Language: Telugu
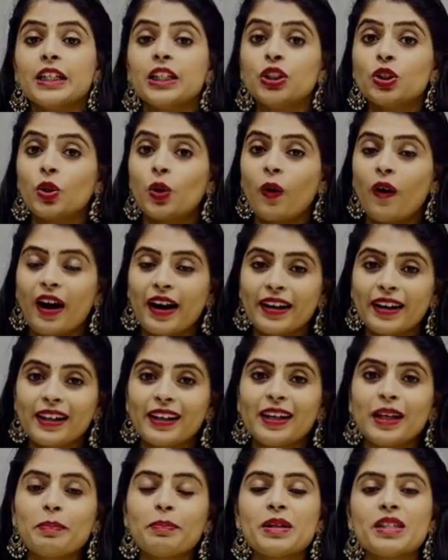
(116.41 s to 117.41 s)
ఇందులో
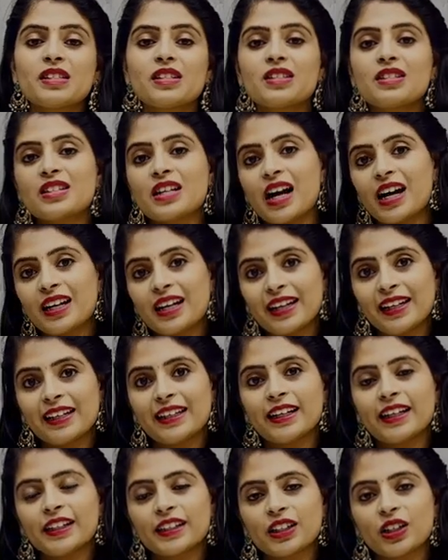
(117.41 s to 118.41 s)
అన్ని పీసెస్ చాలా
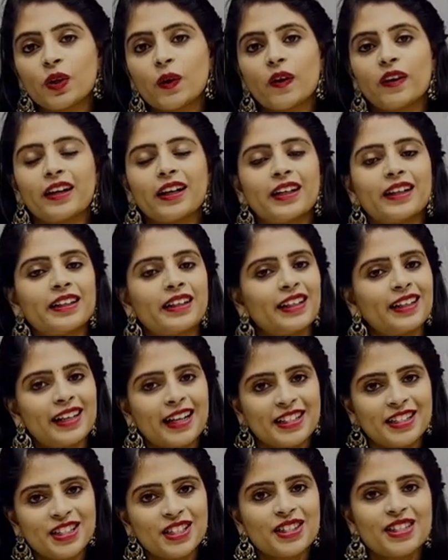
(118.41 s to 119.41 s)
ఎలిగెంట్గా ఉంటాయండి
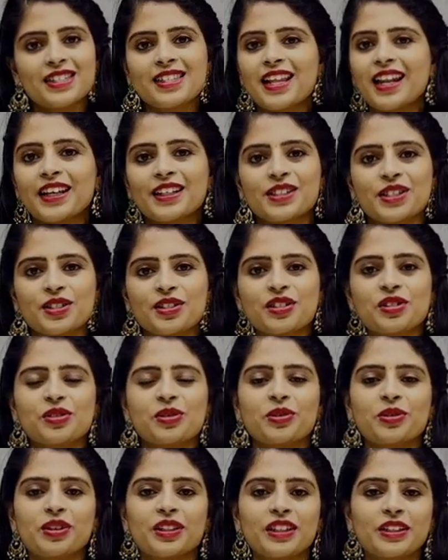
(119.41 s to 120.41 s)
నచ్చింది సెలెక్ట్
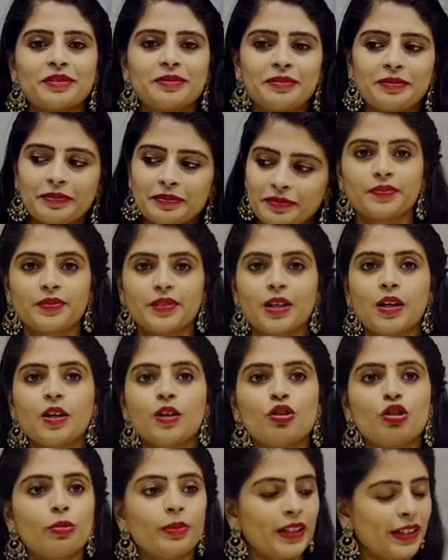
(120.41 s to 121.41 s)
చేసేసుకోండి
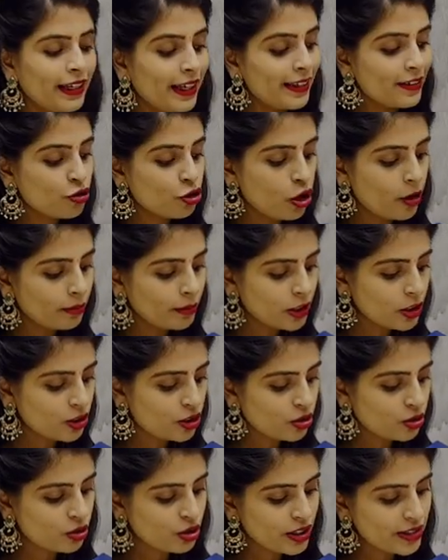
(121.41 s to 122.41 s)
సో మన నెక్స్ట్
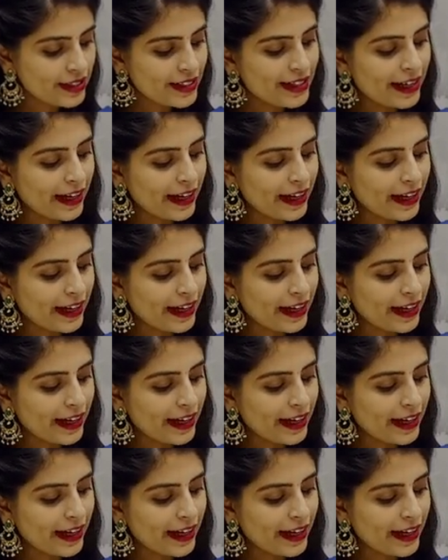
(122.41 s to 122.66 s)
కాంబినేషన్ వచ్చేసి